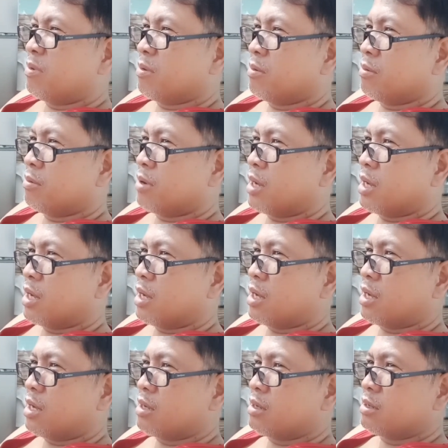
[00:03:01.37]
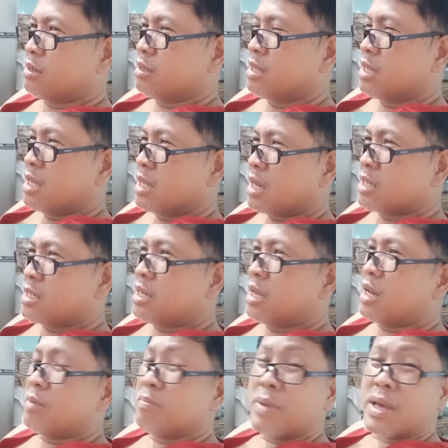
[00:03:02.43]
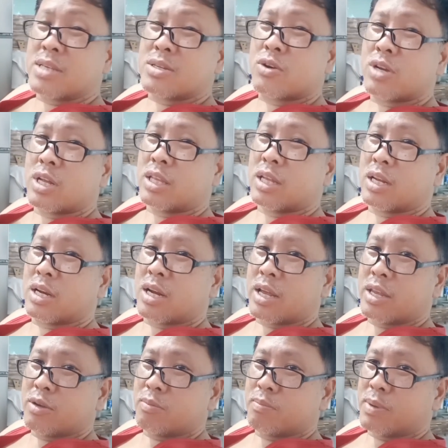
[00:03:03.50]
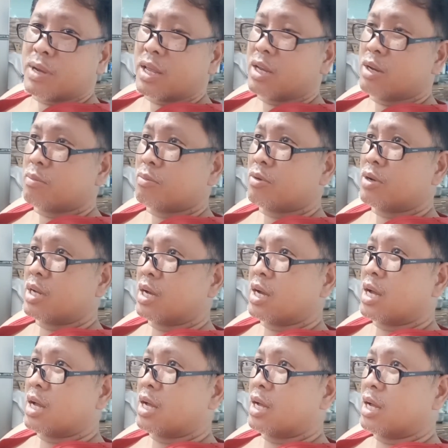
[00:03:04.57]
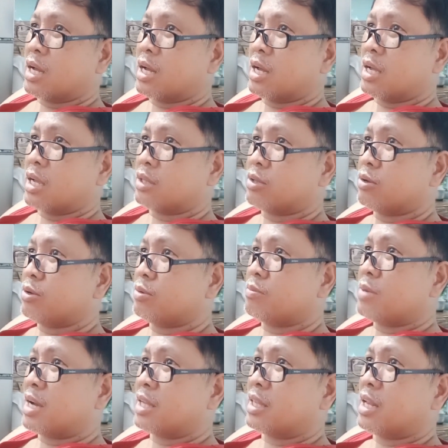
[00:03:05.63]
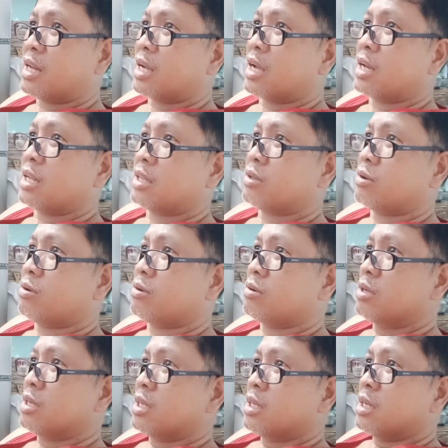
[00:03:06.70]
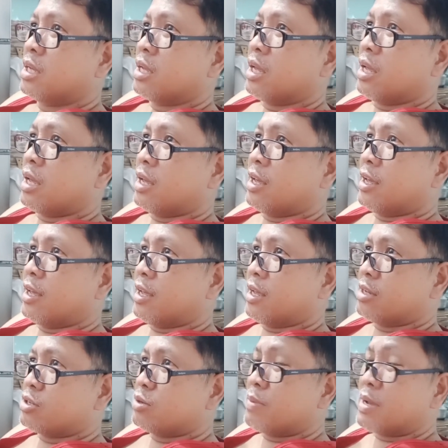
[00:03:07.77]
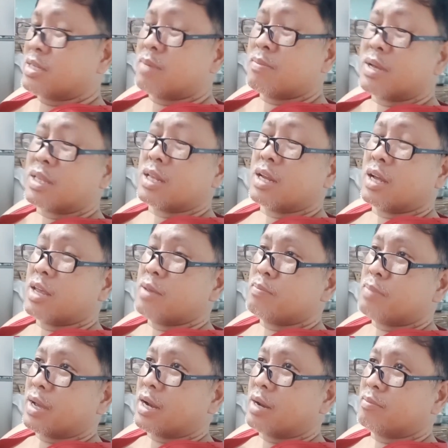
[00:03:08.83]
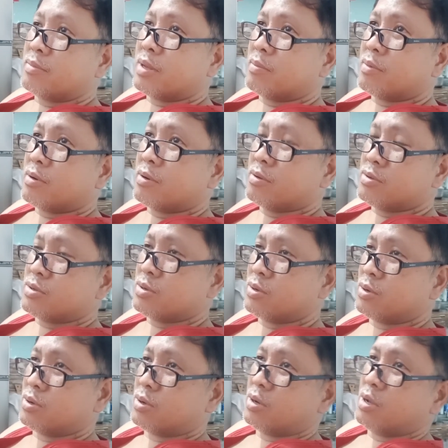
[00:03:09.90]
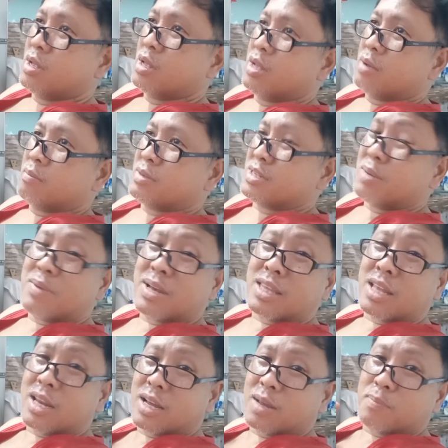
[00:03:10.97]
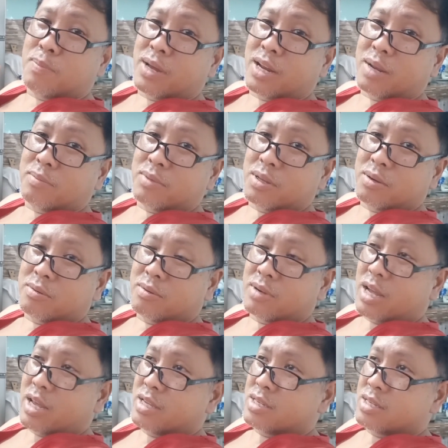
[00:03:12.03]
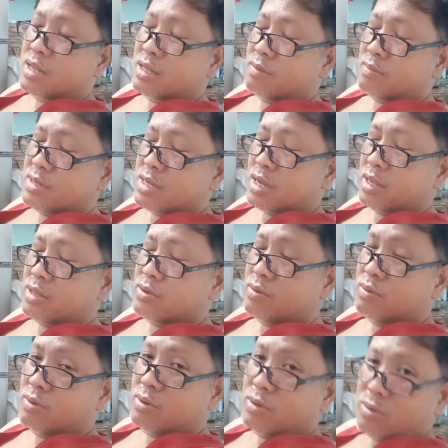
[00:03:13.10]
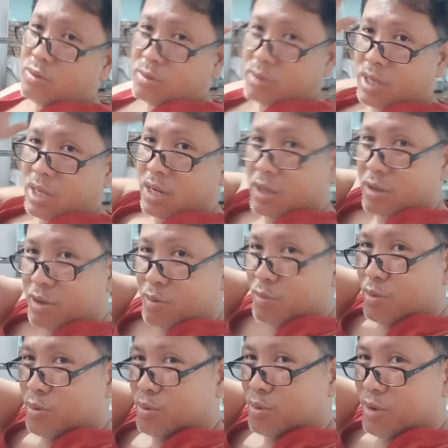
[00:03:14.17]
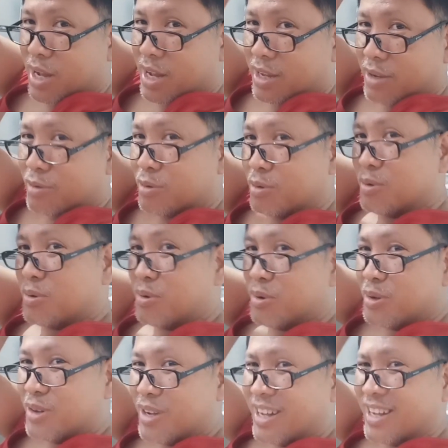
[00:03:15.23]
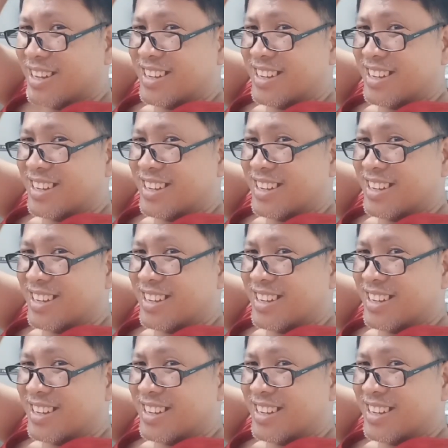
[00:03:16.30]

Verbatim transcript: kung uh, kasi ilang beses ko na tinaray yung pag-inom ko ng uh, ito, yung mga tea na ganito eh, sumasama talaga yung pakiramdam ko. So, masama talaga yung pakiramdam ko guys at masakit yung ulo ko. Tingnan niyo yung buko nga eh, gulo-gulo.